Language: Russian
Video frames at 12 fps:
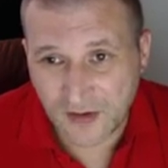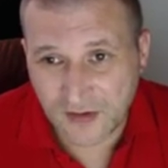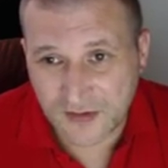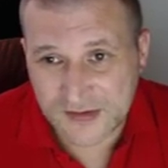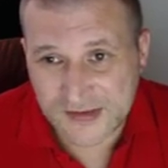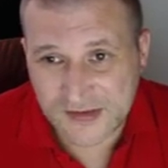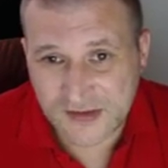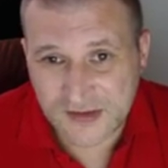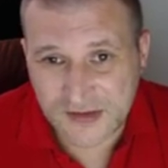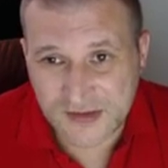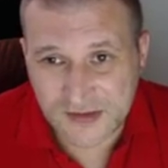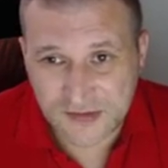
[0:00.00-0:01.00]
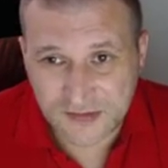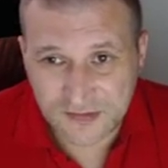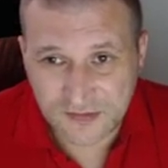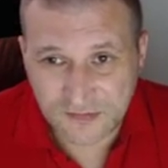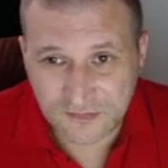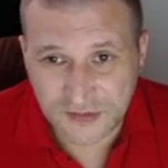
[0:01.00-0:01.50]
Э, здесь
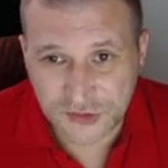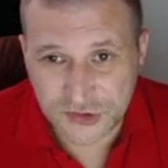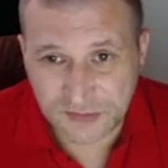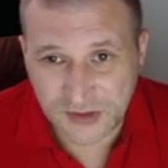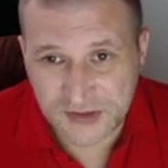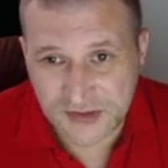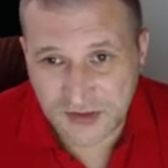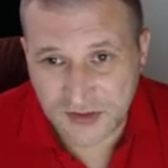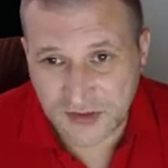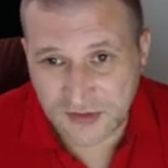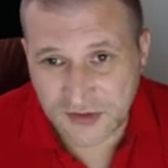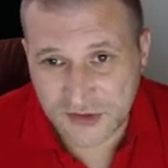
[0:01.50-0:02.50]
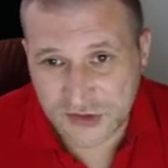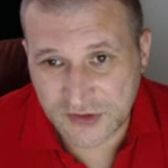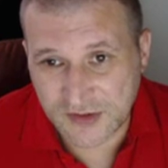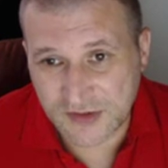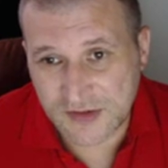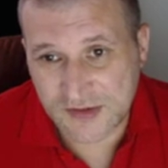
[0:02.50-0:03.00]
вы нажимаете на
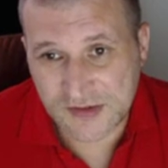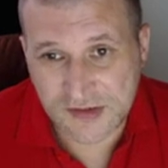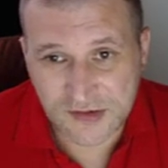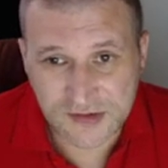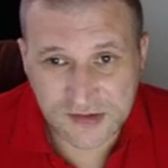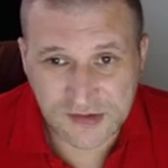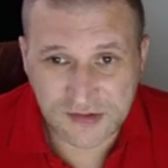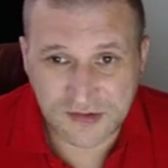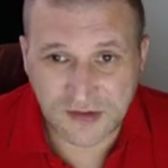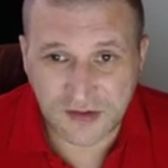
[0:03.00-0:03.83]
карандашик и здесь,